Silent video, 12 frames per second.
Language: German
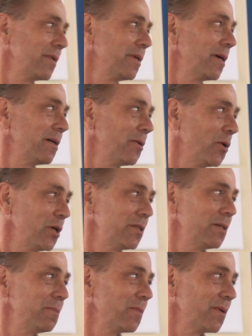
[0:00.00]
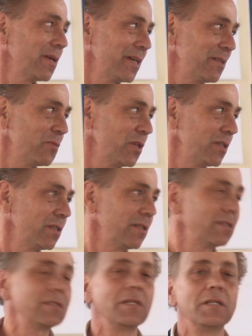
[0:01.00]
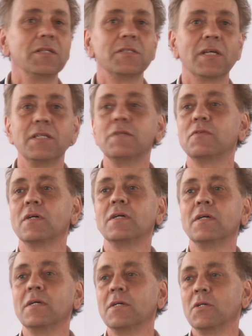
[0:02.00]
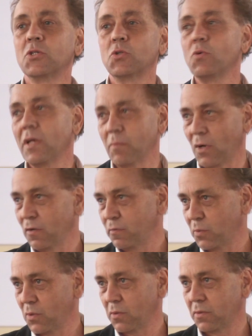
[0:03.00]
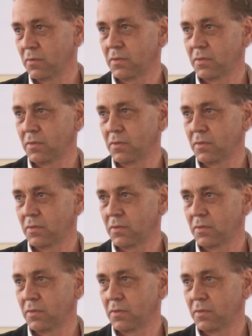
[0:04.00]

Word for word: ihr heute reden wolltet, ist die Initiative Schule im Aufbruch,